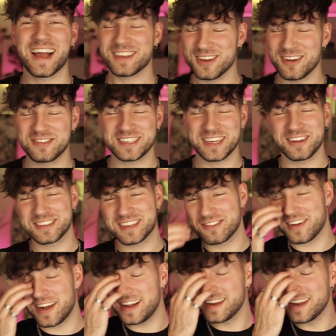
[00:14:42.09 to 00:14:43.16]
Ich hoffe, es hat euch
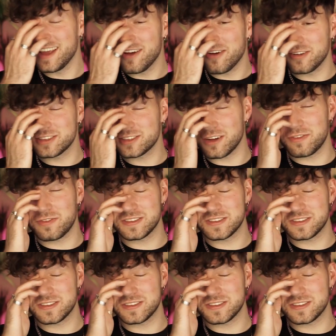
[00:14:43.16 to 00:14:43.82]
gefallen und ich hoffe,